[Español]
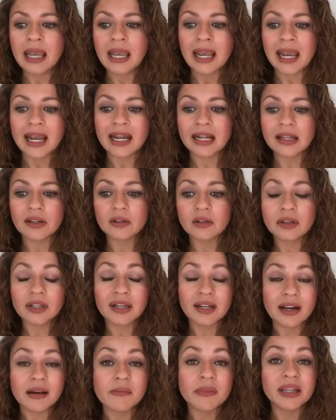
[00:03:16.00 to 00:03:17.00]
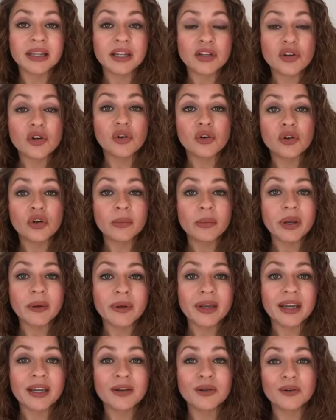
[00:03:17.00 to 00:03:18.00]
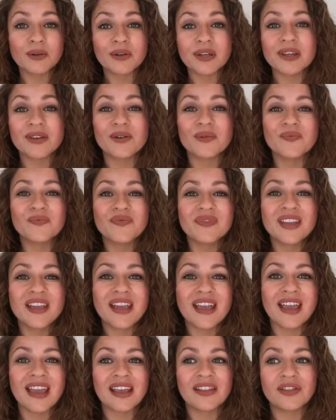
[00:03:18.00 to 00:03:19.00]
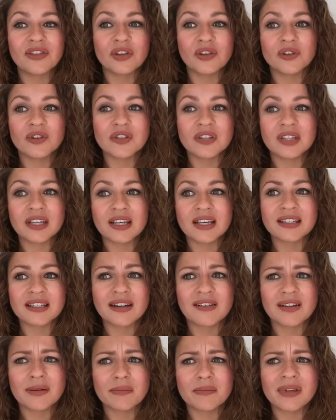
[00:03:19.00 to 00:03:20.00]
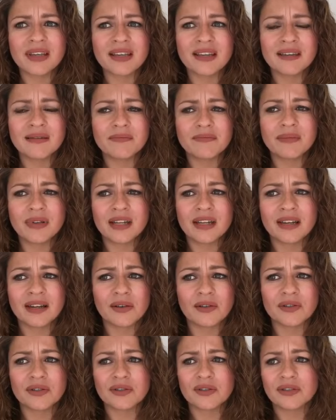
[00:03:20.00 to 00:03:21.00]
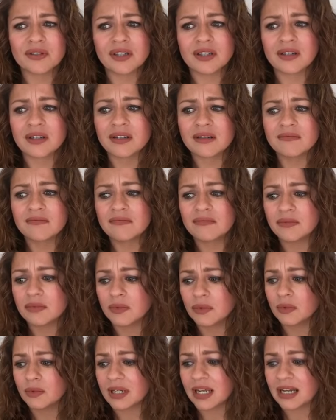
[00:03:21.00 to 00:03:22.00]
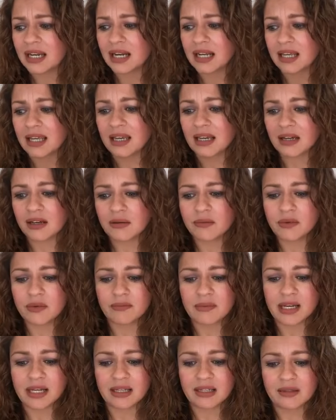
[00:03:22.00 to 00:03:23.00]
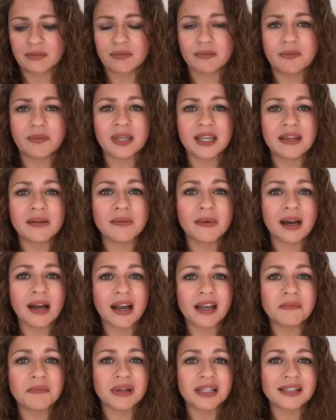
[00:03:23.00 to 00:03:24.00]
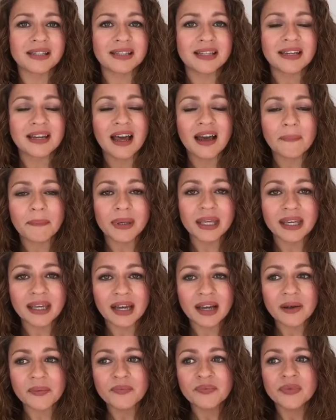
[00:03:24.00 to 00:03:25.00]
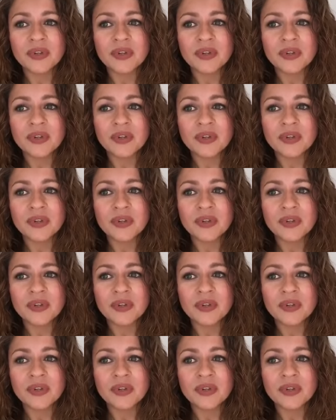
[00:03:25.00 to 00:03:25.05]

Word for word: era en donde realmente yo no me había incluido. Entonces ahora mis negocios tienen una energía como más viva y más dinámica